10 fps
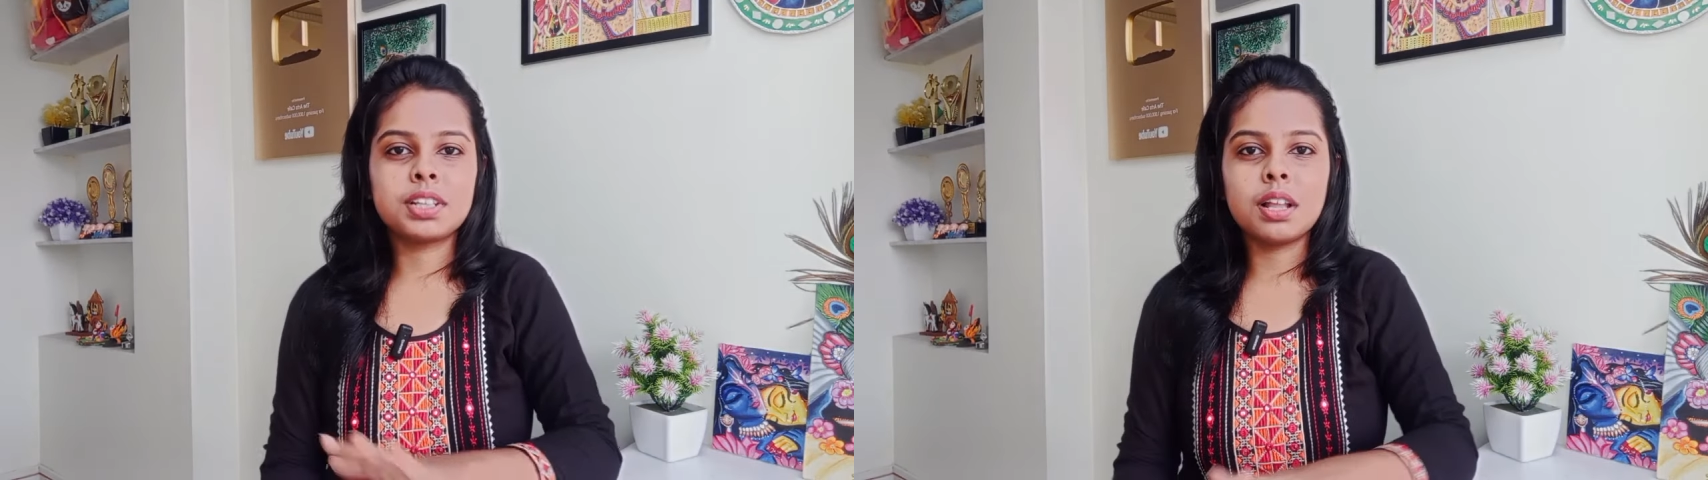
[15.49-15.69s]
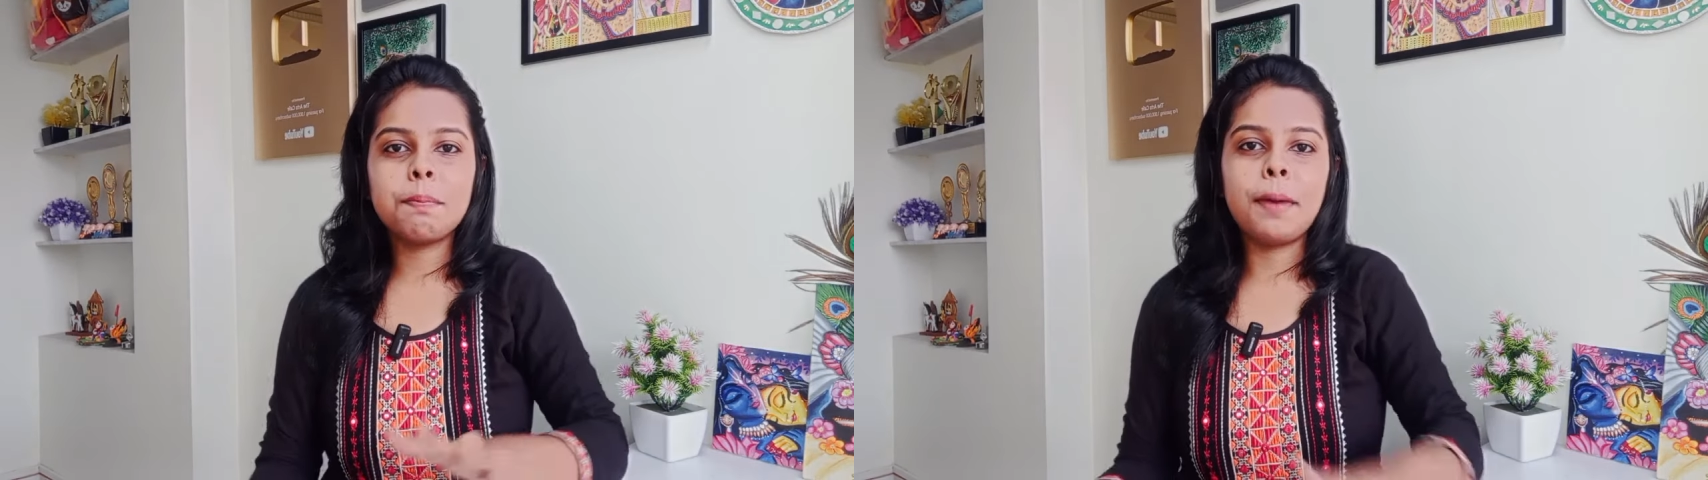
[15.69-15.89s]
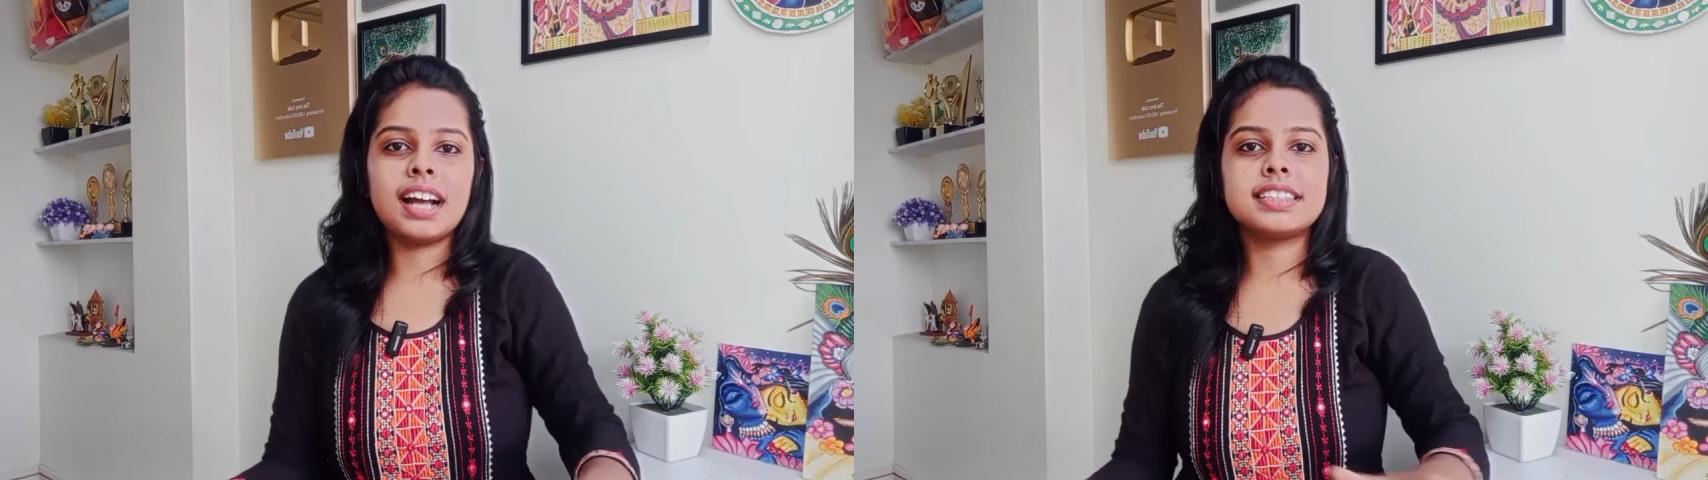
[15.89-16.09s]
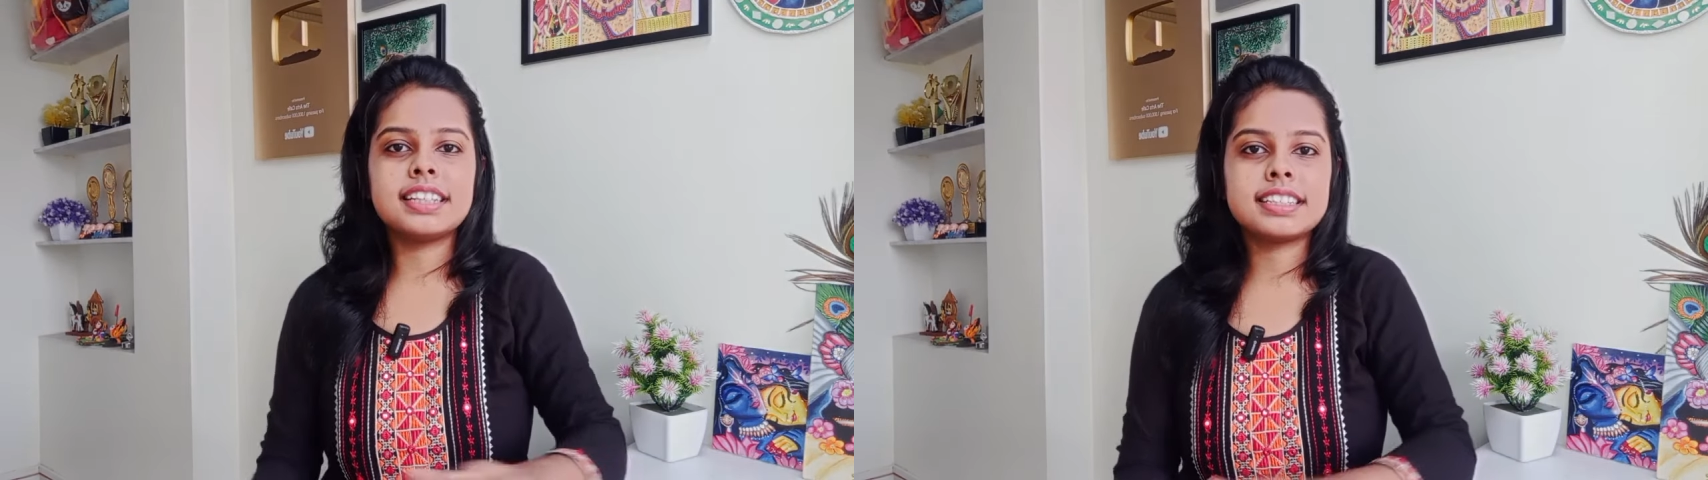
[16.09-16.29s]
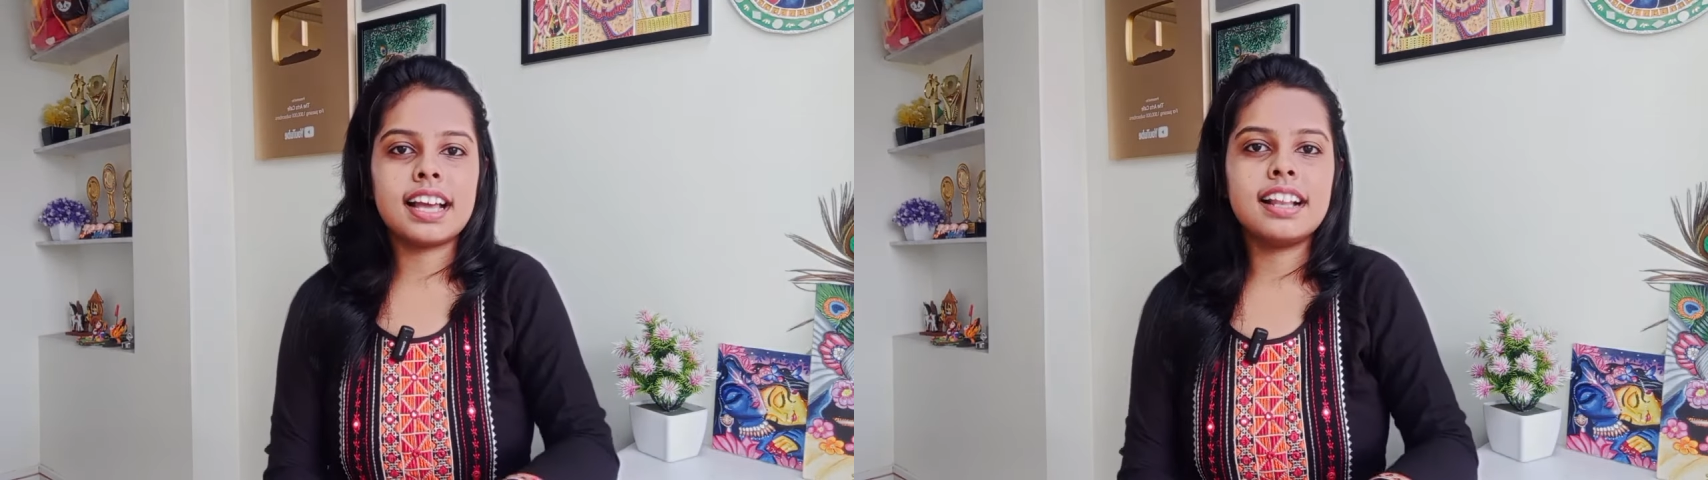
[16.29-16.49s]
मतलब पाँच
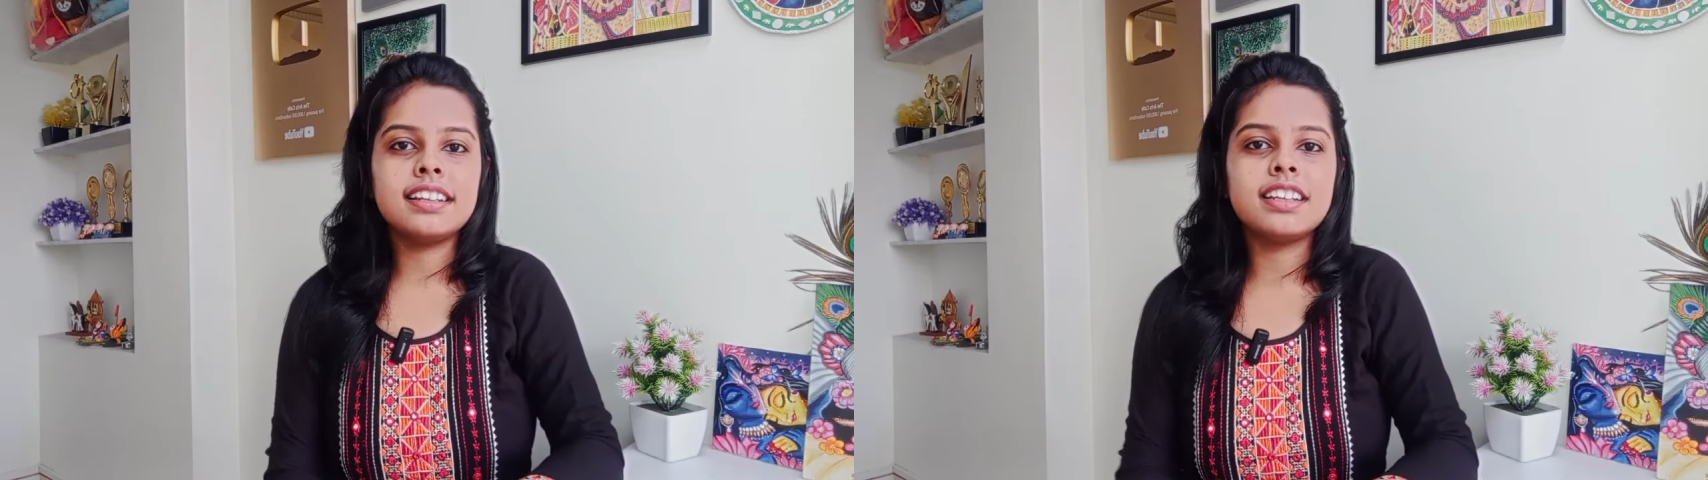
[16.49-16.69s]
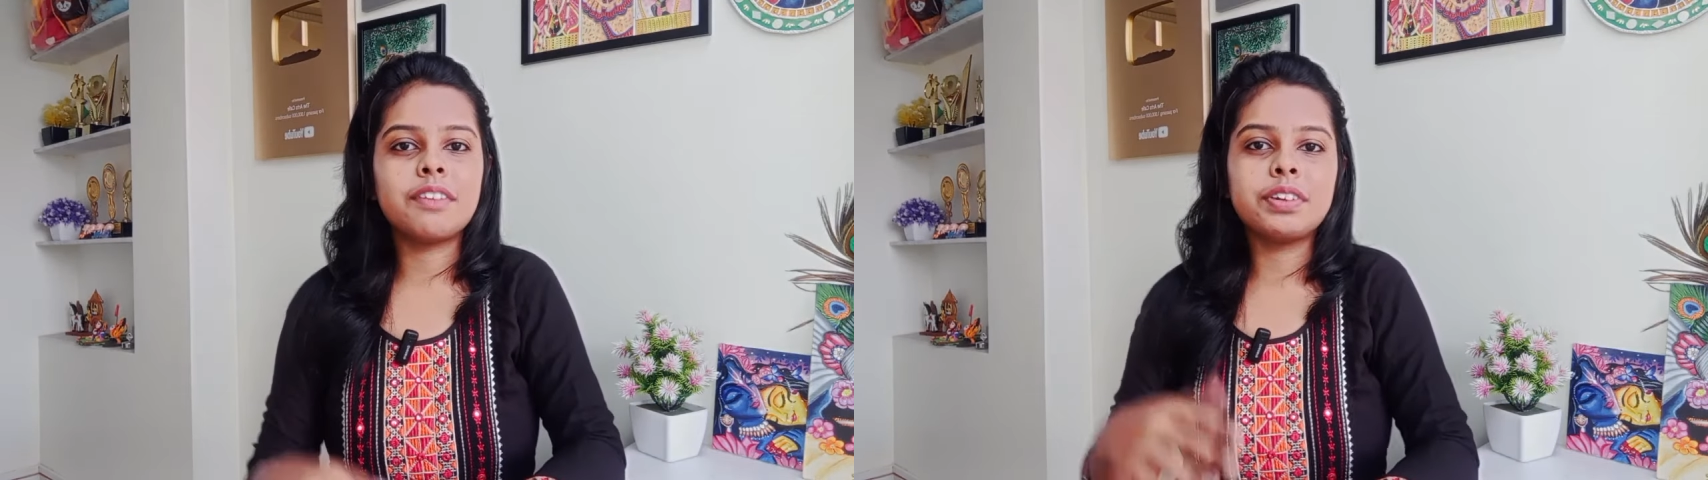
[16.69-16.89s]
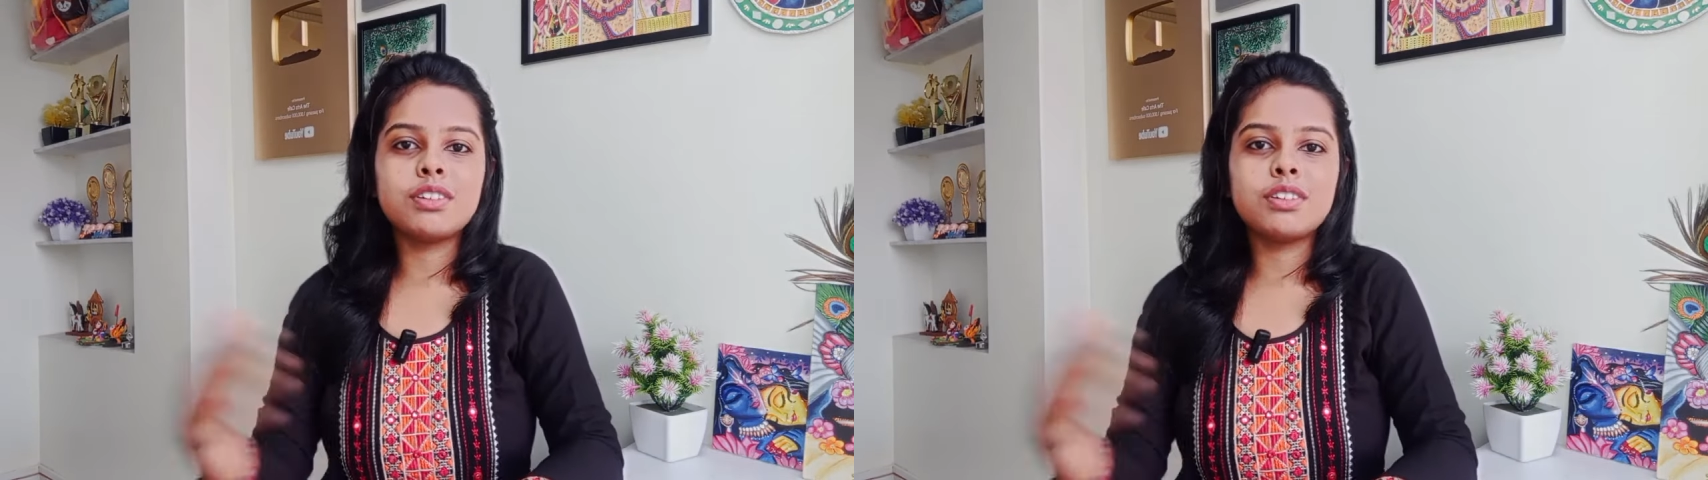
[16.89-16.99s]
छः साल या